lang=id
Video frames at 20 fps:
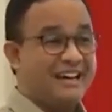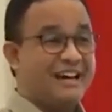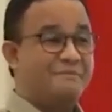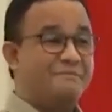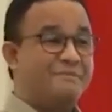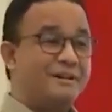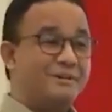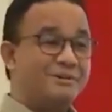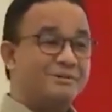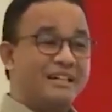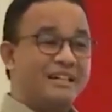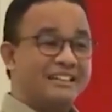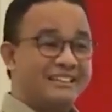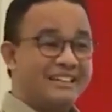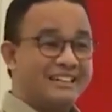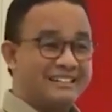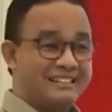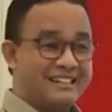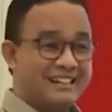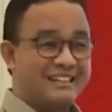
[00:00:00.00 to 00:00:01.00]
apa yang sudah
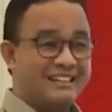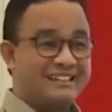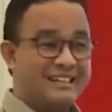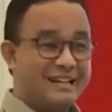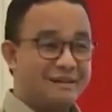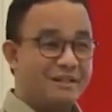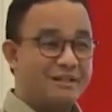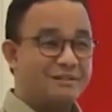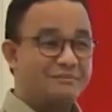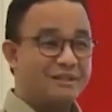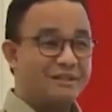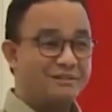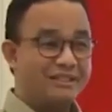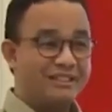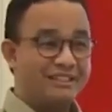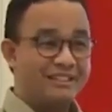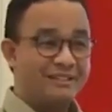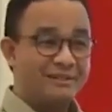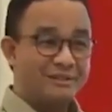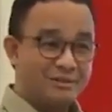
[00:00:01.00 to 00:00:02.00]
kita kerjakan 13 minggu
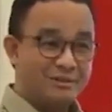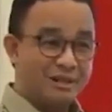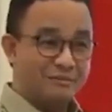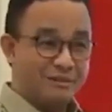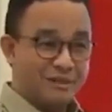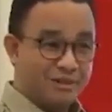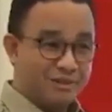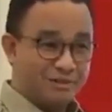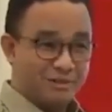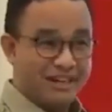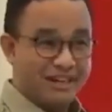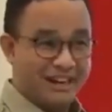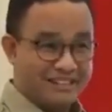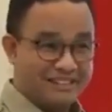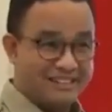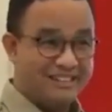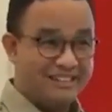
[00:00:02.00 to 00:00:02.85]
ini sudah menunjukkan